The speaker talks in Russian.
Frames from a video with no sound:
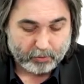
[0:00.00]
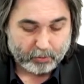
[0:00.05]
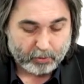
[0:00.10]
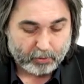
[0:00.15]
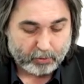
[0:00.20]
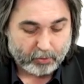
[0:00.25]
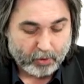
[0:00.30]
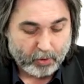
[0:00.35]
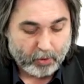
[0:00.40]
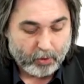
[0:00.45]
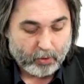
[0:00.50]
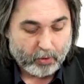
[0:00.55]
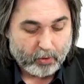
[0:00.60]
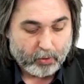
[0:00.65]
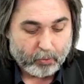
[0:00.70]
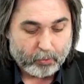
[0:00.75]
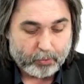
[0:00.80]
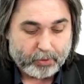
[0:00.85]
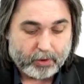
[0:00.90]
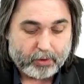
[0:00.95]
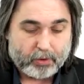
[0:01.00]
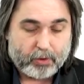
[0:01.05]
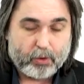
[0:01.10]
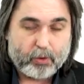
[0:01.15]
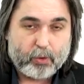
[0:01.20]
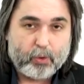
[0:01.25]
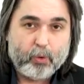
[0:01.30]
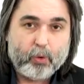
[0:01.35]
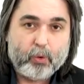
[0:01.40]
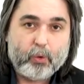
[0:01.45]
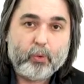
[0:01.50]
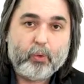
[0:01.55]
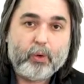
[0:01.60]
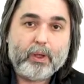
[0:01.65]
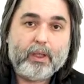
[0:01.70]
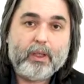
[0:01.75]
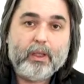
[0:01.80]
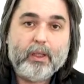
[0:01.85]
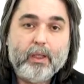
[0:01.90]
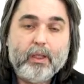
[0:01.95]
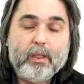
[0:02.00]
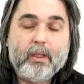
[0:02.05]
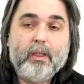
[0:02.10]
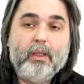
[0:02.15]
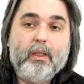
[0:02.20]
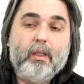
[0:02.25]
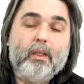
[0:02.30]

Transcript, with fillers: То есть учесть эту ноту и